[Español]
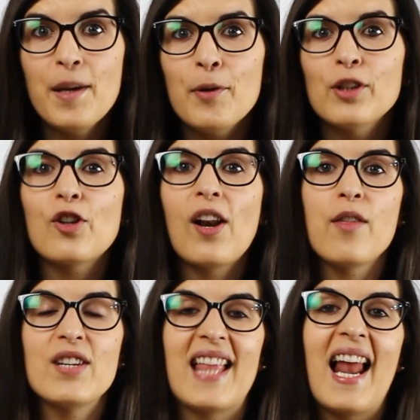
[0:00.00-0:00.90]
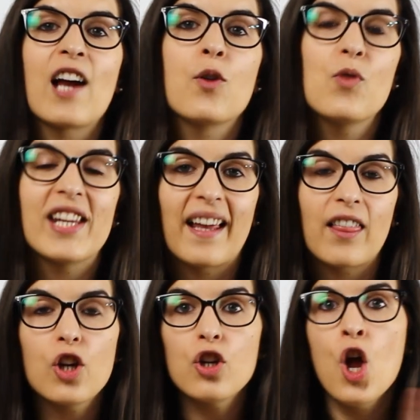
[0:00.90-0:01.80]
Y por otro lado está la
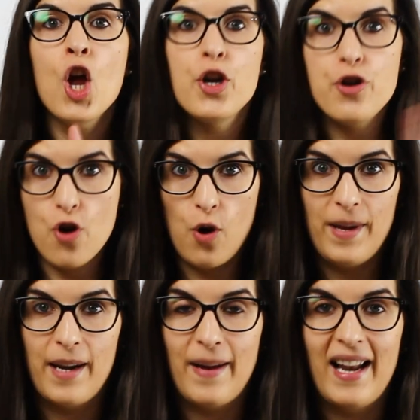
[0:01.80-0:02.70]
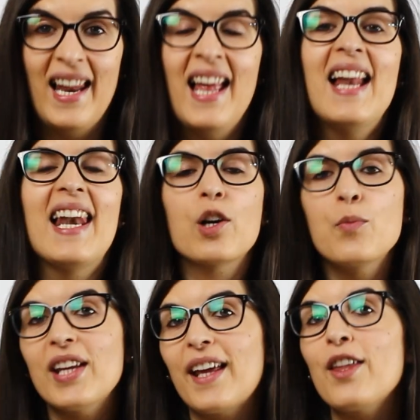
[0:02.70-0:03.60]
comunicación no verbal. La
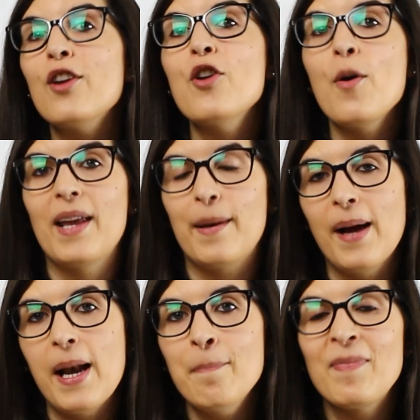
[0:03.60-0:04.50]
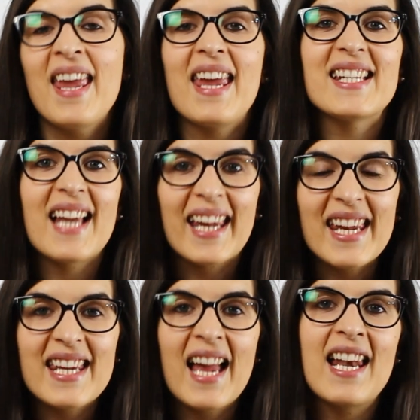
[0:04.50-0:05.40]
comunicación no verbal es
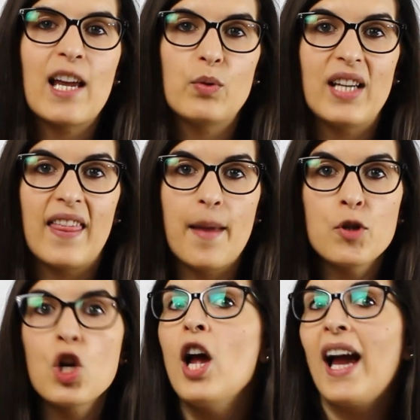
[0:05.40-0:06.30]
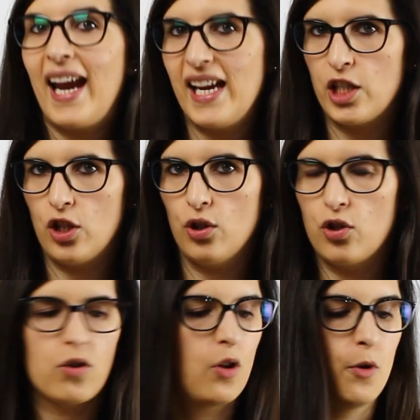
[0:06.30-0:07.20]
aquella en la que utilizamos
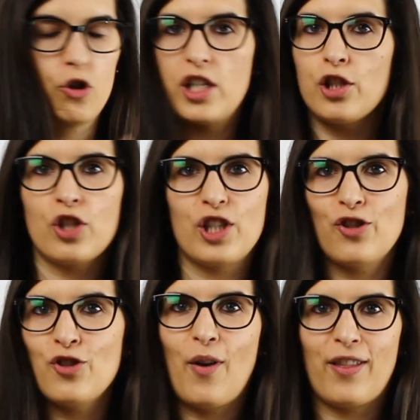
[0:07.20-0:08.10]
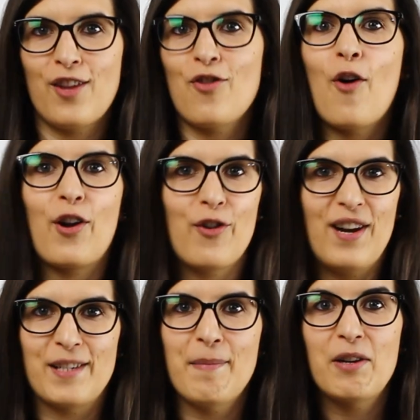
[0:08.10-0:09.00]
gestos, como los gestos que estoy yo haciendo ahora con
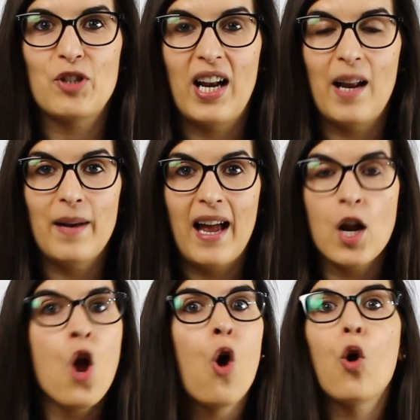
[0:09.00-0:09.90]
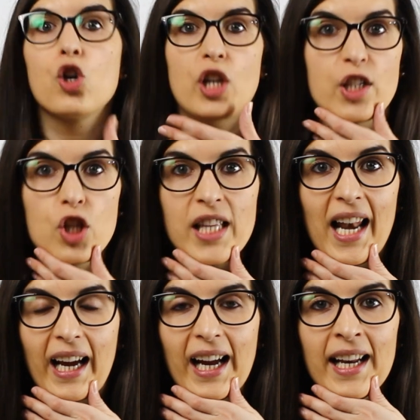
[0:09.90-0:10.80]
las manos al hablar, o los gestos de
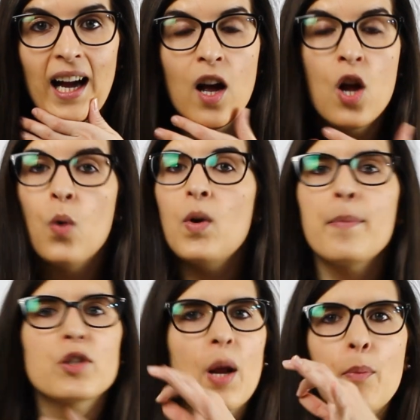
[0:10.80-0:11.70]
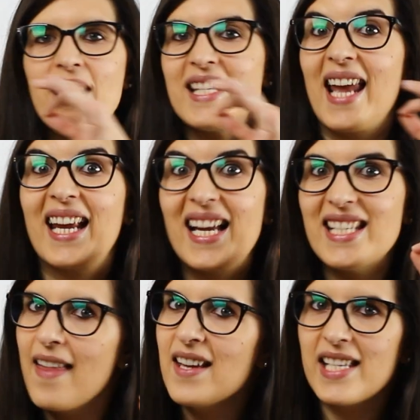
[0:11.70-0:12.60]
la cara. Una persona puede estar
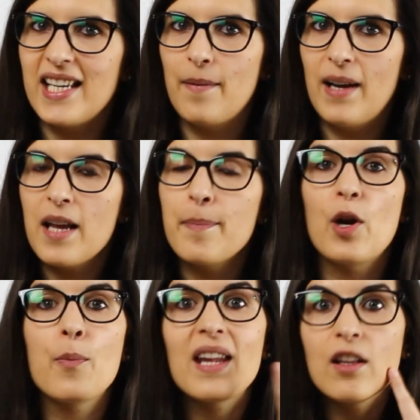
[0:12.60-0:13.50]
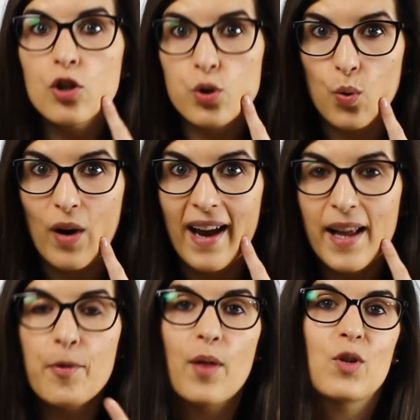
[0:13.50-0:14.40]
callada sin hablar, pero viendo su
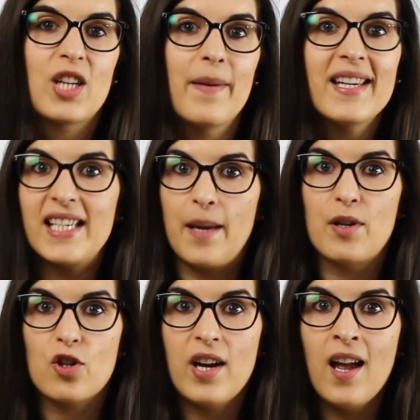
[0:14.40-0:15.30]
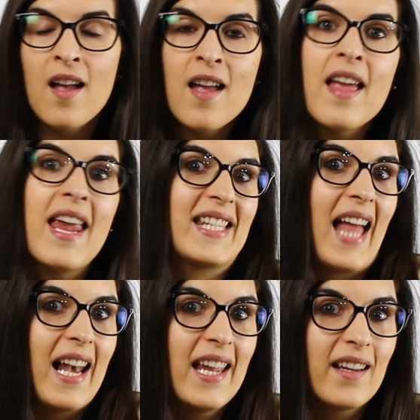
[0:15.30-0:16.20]
cara podemos saber si esa persona
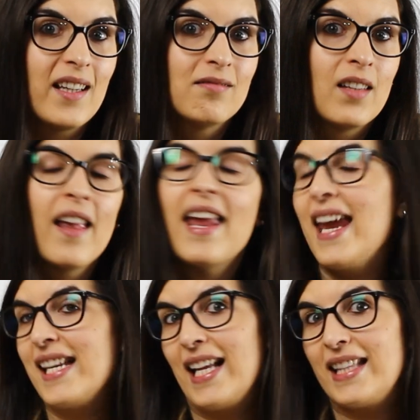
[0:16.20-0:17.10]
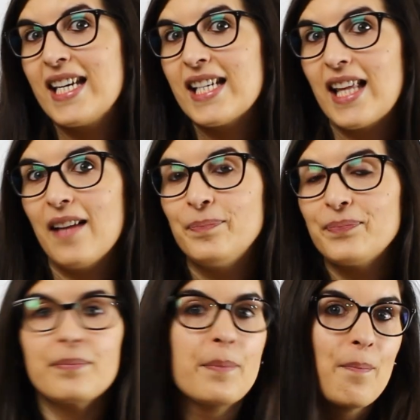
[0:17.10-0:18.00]
está alegre, está triste,
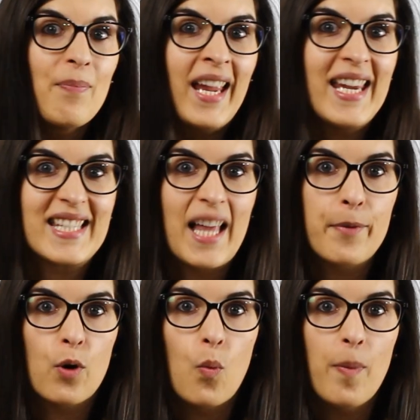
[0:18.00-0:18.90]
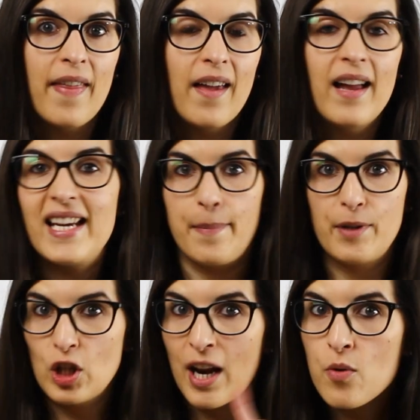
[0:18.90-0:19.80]
está preocupada, esa
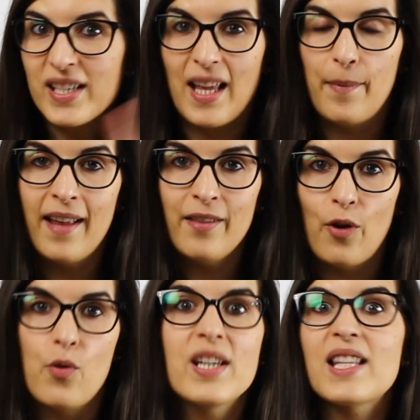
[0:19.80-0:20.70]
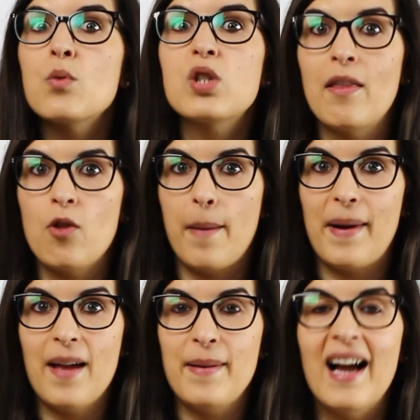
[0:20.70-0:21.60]
persona no está hablando, no está usando la
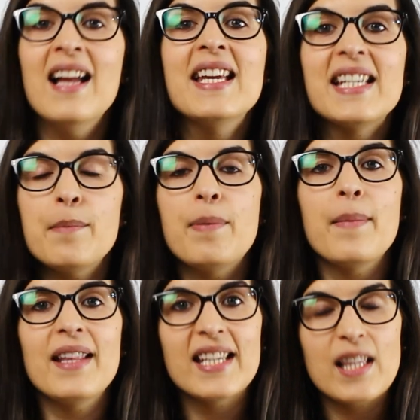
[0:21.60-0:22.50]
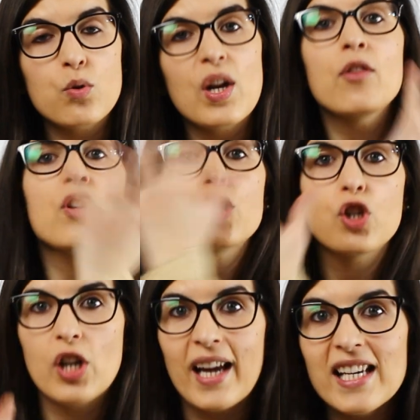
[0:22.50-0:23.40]
palabra, simplemente está usando
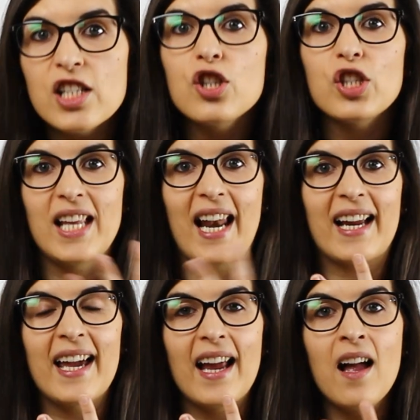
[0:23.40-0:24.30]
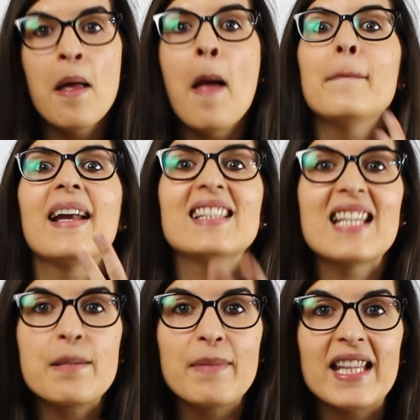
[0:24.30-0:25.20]
esos gestos de la cara para
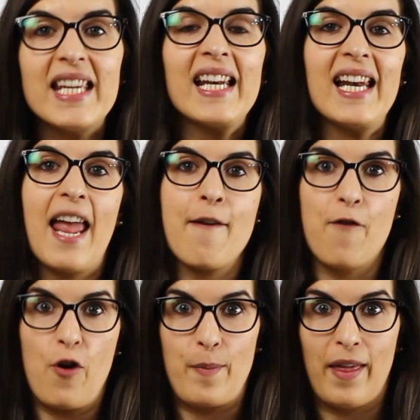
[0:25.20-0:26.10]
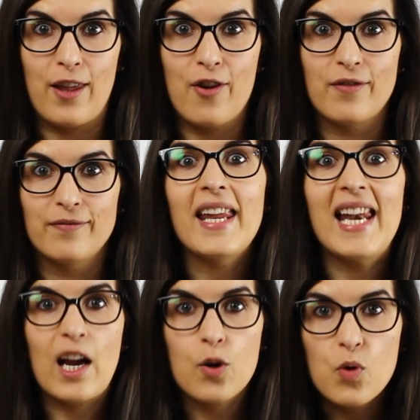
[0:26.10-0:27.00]
transmitir la información.
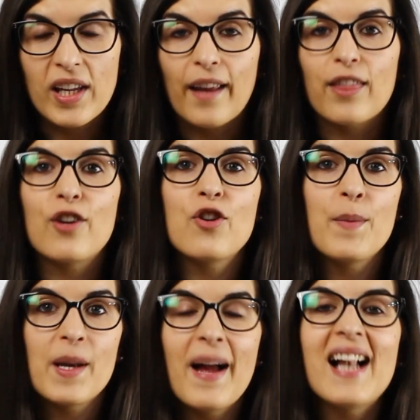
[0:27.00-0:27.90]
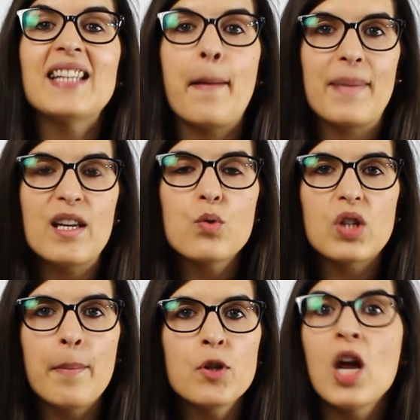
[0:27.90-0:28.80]
En la comunicación no verbal también
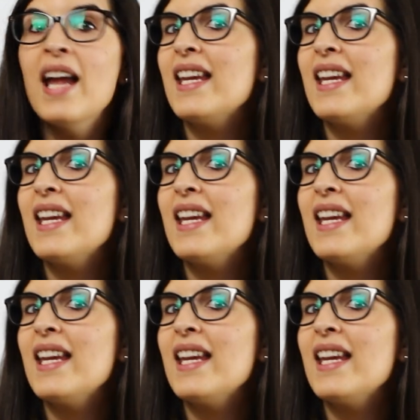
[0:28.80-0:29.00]
usamos